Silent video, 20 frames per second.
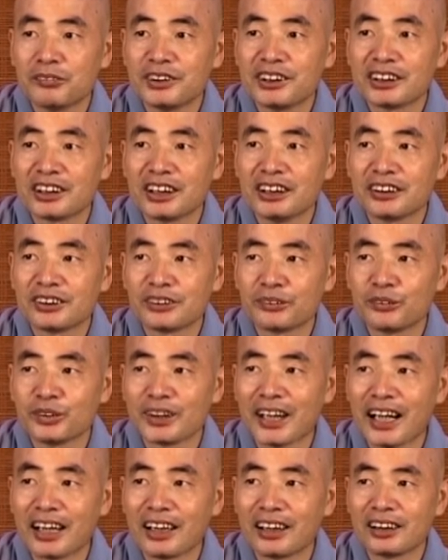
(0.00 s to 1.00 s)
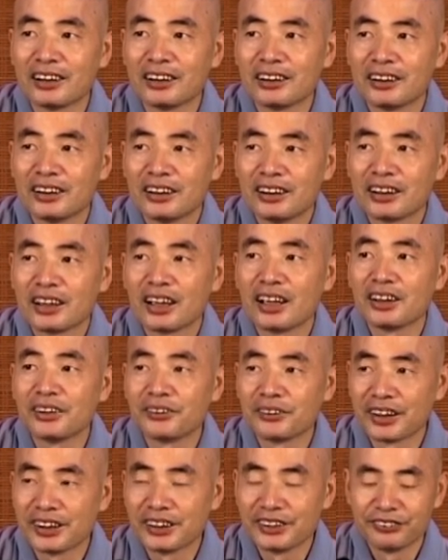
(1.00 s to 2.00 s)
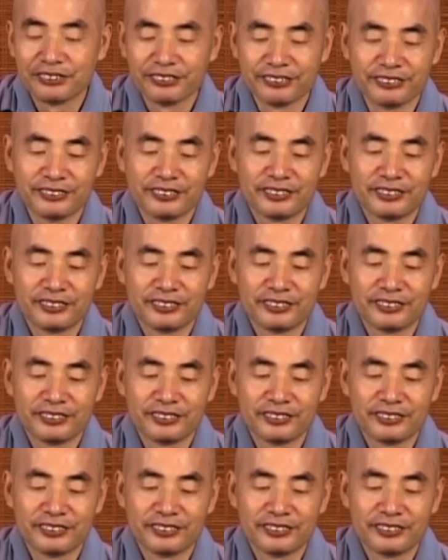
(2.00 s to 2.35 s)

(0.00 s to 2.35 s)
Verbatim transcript: 们真出家人。特有的衣服，